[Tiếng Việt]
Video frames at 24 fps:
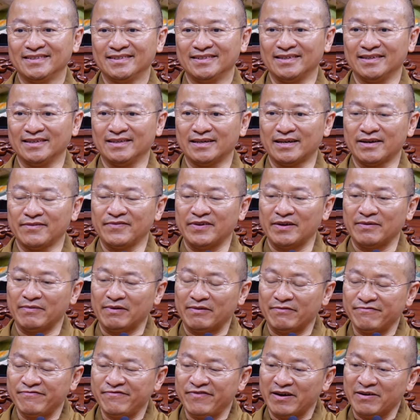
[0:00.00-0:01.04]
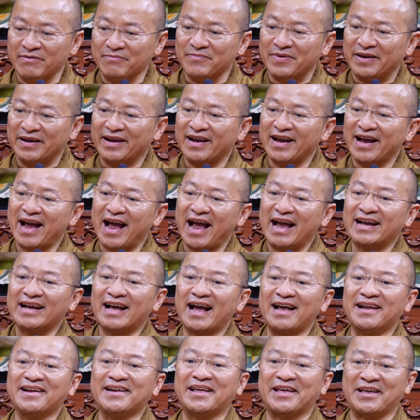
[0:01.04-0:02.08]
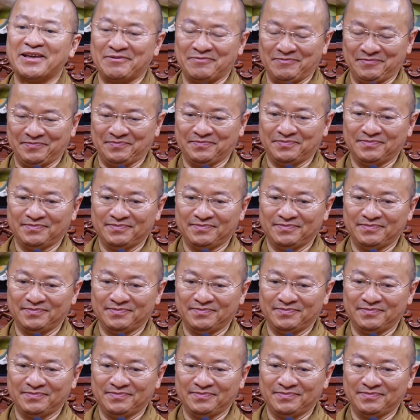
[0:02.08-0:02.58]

thì cái việc mà phân biệt hai khái niệm